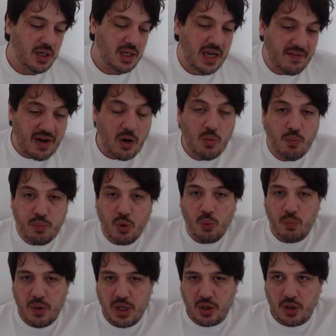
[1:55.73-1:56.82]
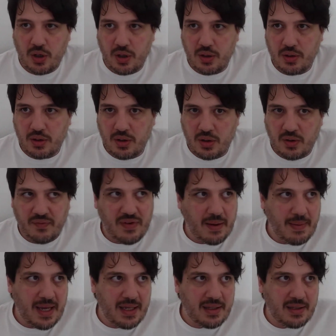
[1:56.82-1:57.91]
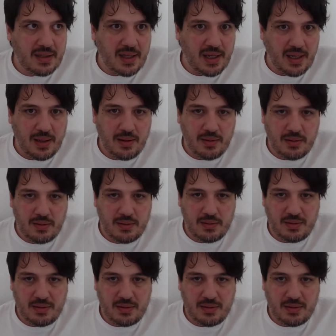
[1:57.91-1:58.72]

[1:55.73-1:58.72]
che avrà un pubblico ovviamente eh,